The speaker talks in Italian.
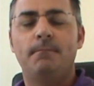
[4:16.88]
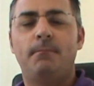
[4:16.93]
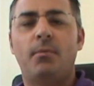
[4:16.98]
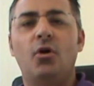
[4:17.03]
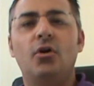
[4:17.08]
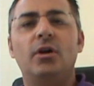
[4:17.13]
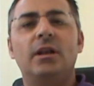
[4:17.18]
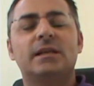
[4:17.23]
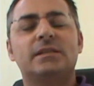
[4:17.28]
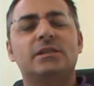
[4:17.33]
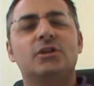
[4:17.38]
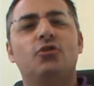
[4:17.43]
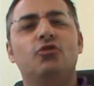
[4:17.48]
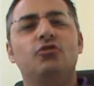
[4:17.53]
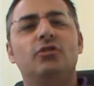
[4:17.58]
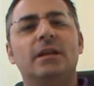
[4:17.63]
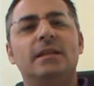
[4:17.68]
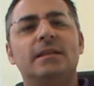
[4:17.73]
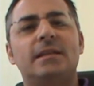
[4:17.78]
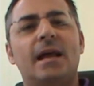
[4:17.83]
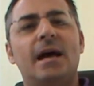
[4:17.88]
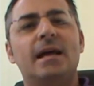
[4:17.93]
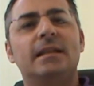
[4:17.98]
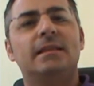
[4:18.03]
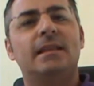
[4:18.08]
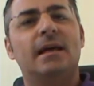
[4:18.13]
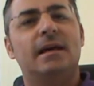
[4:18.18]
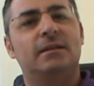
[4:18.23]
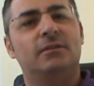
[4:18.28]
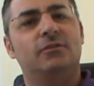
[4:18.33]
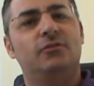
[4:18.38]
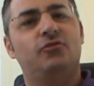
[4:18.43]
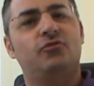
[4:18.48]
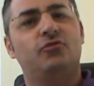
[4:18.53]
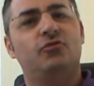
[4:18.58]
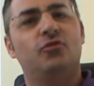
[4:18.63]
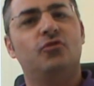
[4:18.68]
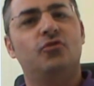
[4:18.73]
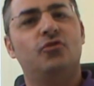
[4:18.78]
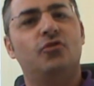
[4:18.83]
Poi la seconda entrata
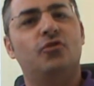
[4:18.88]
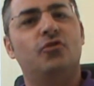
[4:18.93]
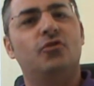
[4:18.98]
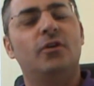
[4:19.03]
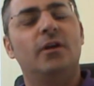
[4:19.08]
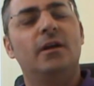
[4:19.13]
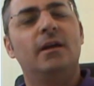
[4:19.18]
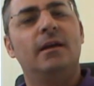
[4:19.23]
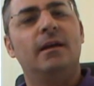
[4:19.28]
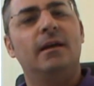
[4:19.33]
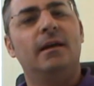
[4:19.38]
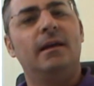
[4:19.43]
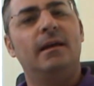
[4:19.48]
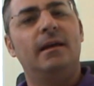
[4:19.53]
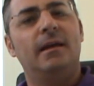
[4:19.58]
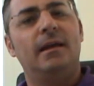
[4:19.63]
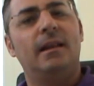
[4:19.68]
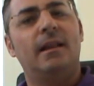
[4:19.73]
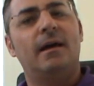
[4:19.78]
sono eh,